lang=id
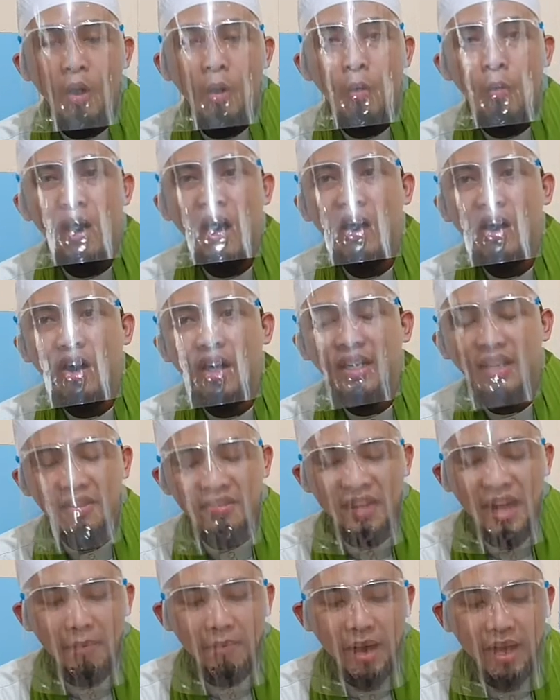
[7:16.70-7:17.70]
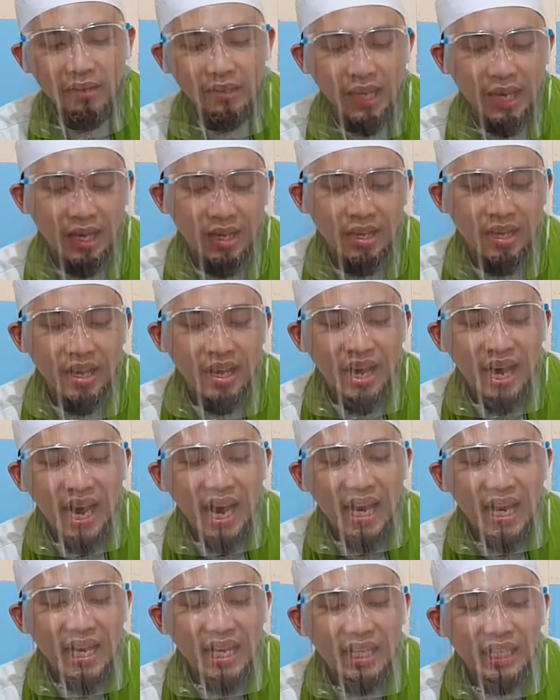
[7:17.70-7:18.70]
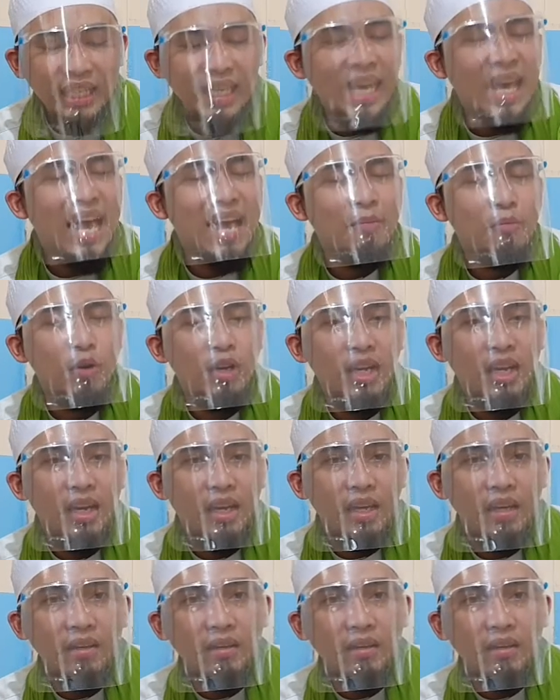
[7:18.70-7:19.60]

Wa qad sabata al-qiyamu lil